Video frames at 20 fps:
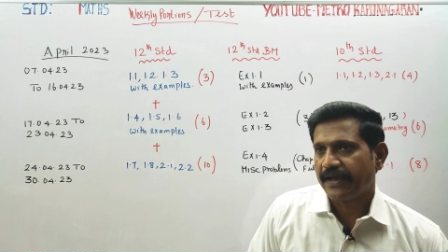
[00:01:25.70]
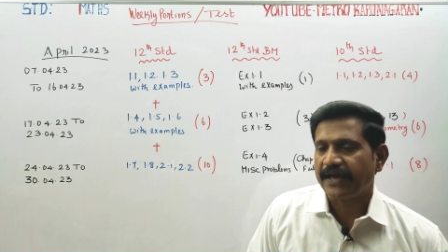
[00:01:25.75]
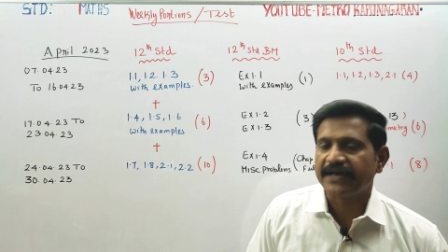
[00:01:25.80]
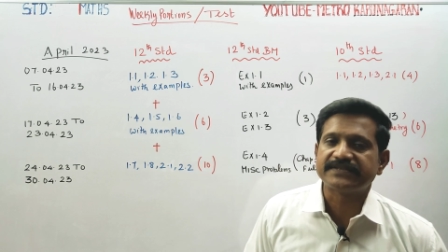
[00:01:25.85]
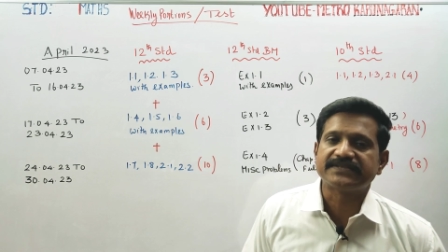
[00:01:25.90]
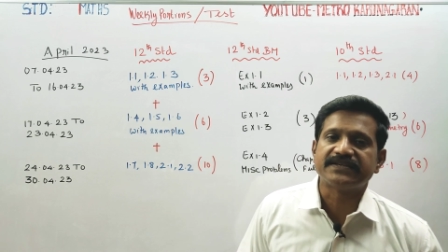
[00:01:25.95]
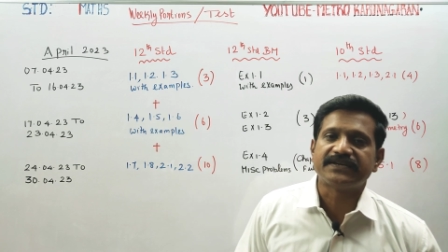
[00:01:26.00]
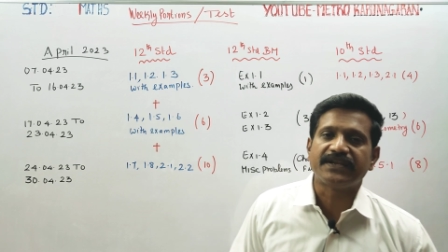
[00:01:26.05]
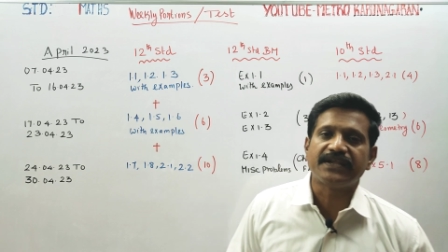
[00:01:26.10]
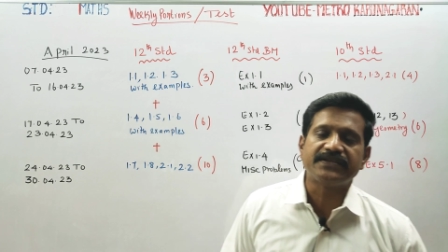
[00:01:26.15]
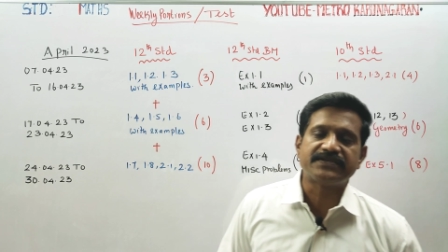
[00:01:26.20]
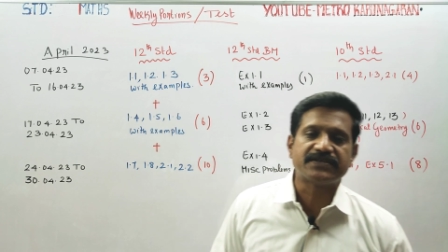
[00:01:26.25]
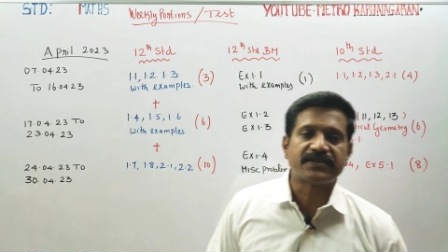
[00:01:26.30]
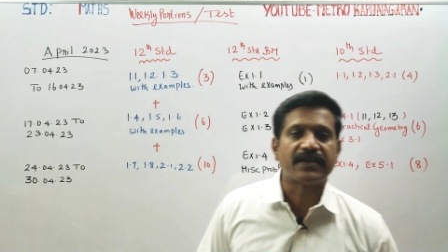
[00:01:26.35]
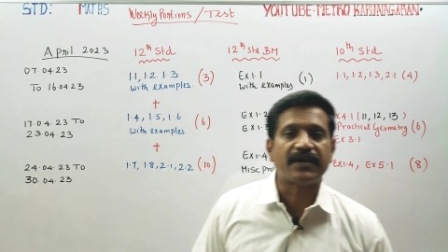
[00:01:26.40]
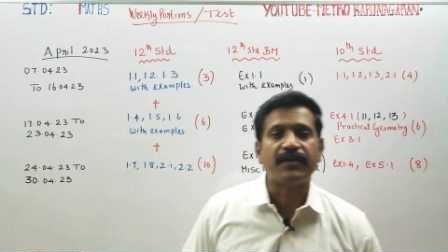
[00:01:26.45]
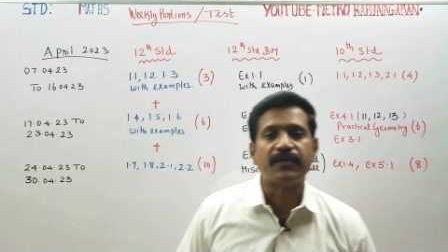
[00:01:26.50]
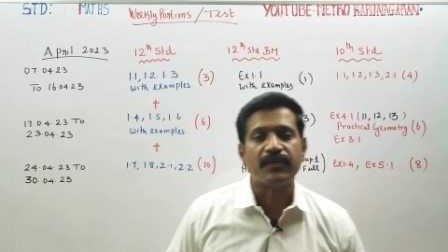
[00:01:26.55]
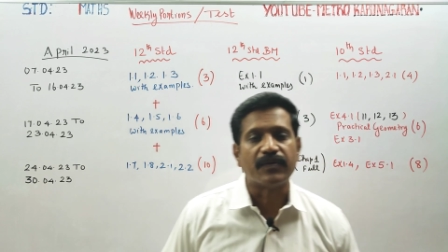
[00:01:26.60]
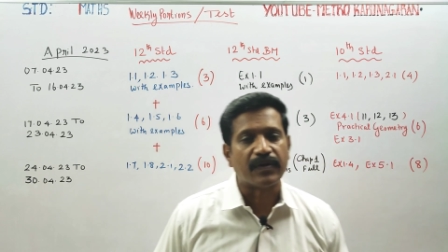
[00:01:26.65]
ஆஸ் எ
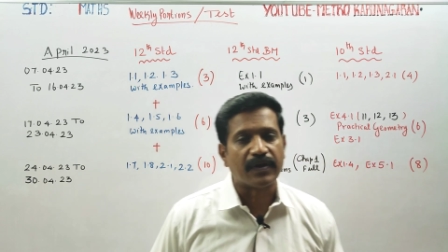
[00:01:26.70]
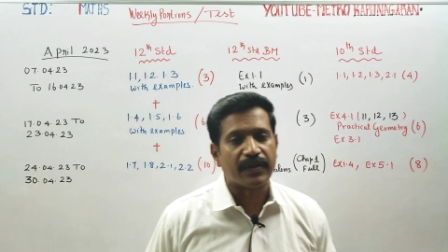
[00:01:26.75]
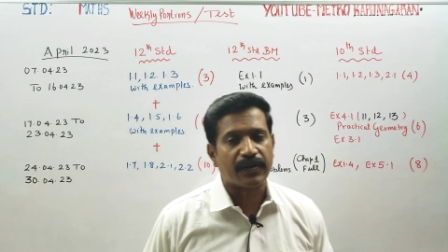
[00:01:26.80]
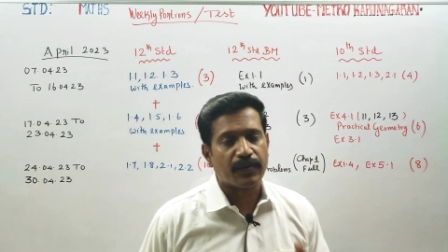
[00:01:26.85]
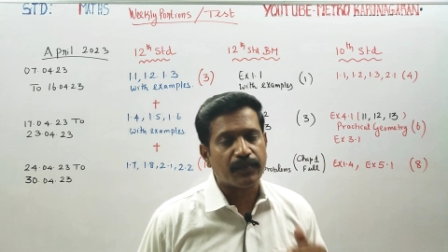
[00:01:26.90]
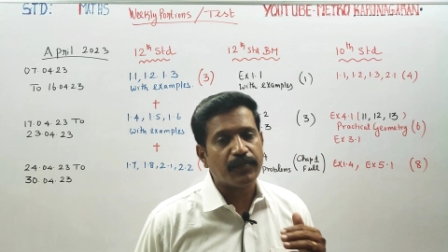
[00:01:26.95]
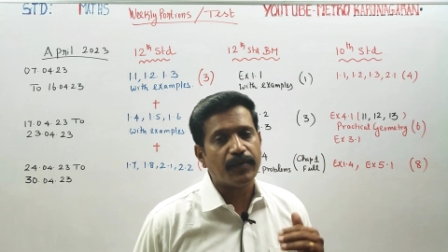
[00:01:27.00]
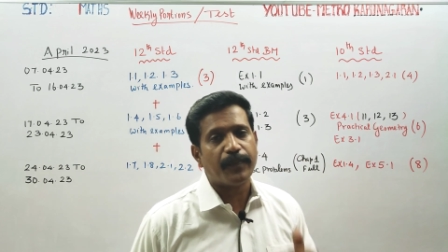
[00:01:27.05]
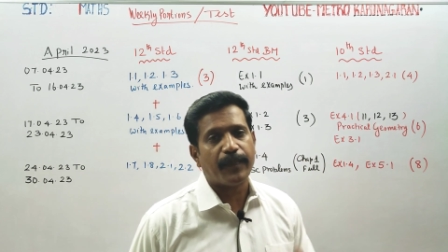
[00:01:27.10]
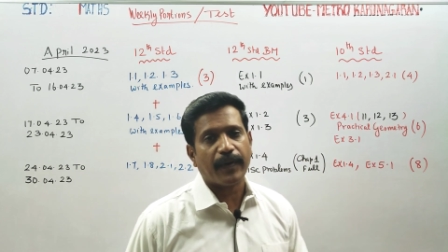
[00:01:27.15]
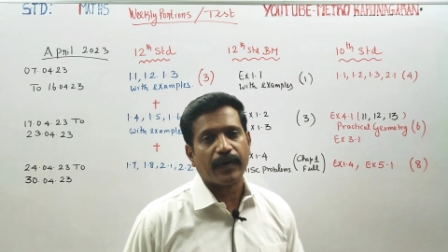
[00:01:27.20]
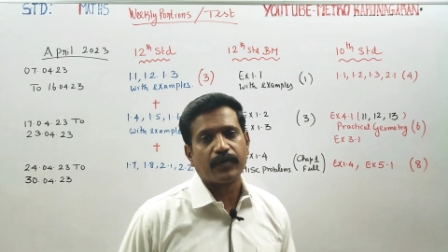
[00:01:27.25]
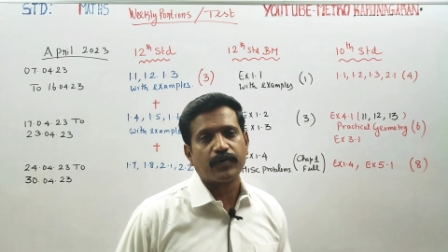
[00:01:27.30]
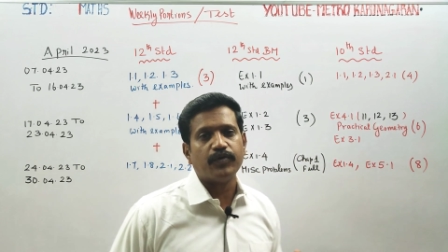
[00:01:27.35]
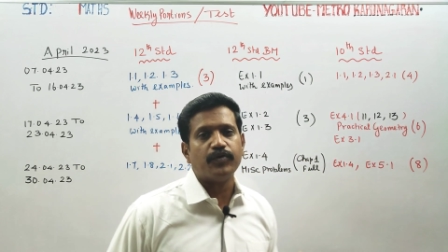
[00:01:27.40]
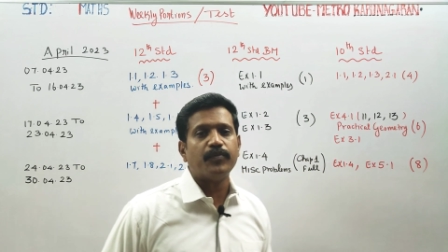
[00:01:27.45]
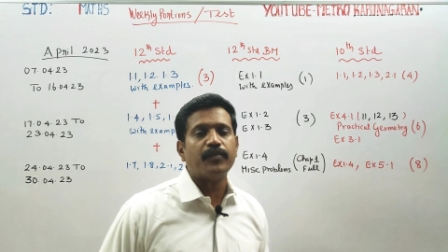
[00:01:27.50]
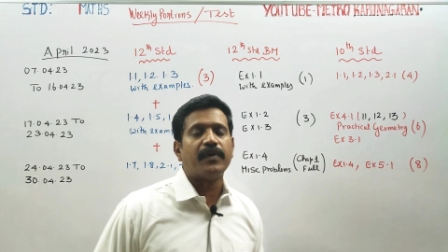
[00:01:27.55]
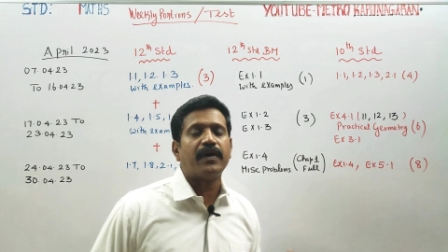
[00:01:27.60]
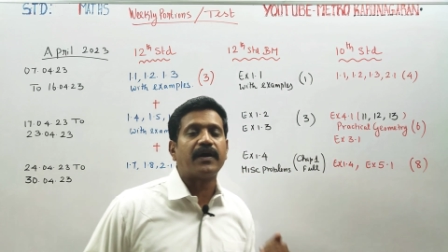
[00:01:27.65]
டீச்சராக உங்களை ரொம்ப
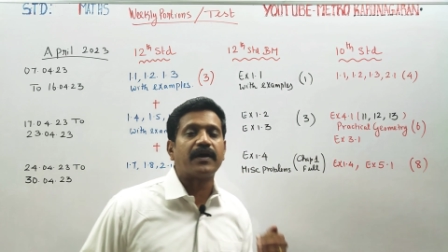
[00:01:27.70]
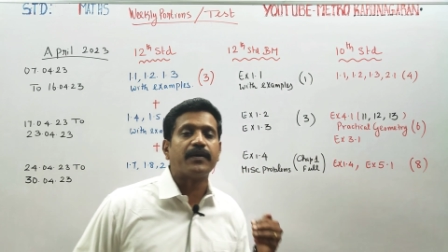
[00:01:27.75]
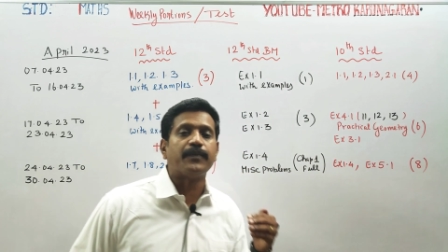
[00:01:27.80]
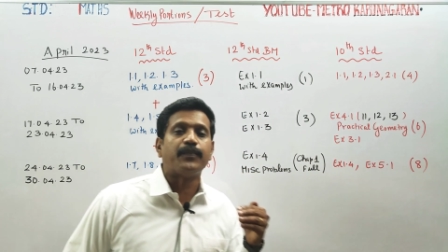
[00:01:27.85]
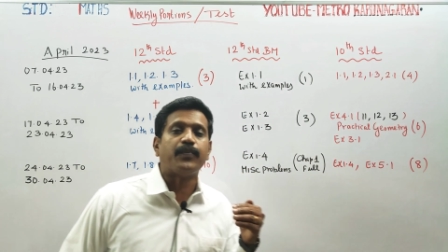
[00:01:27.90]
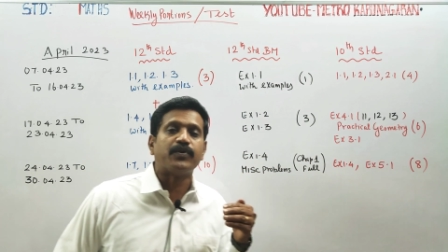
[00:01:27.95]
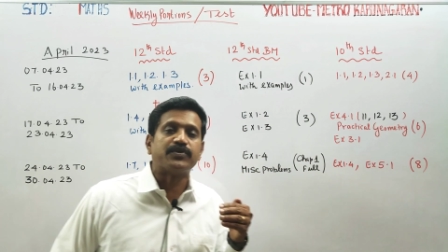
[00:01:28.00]
பக்குவமாக